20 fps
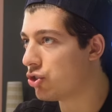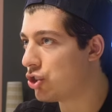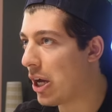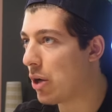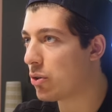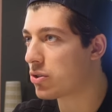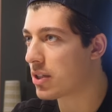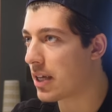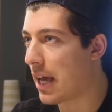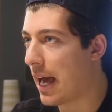
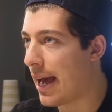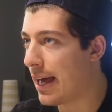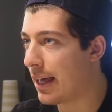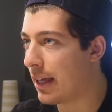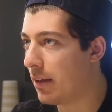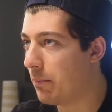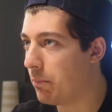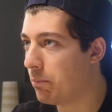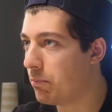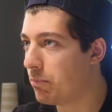ciao
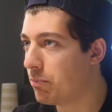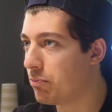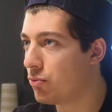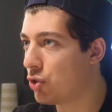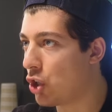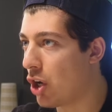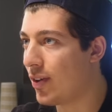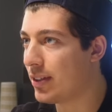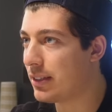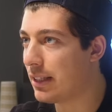Sky,
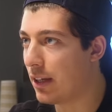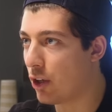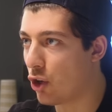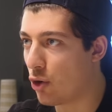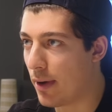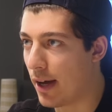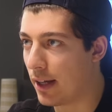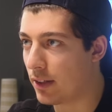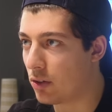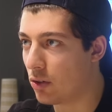trova il
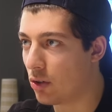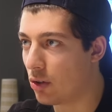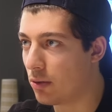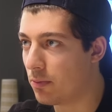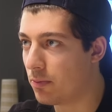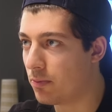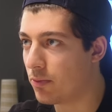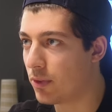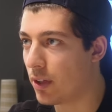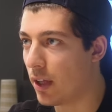
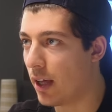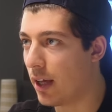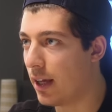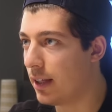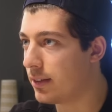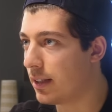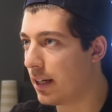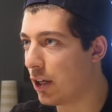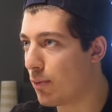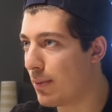telecomando. E il
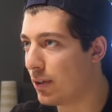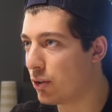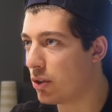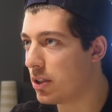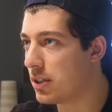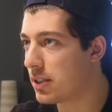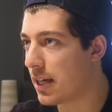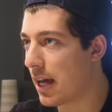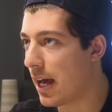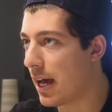telecomando di
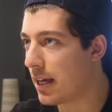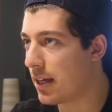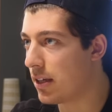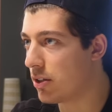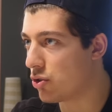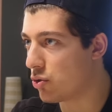Sky